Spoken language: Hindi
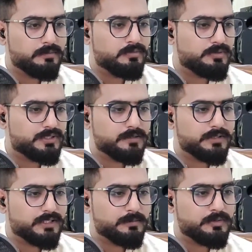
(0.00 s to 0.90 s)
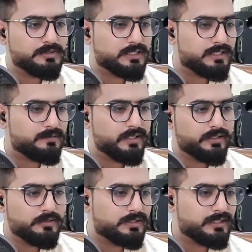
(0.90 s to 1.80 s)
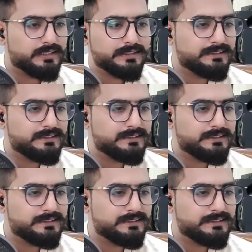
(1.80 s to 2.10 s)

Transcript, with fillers: क्या कोर्स है हम बहुत ज़्यादा होता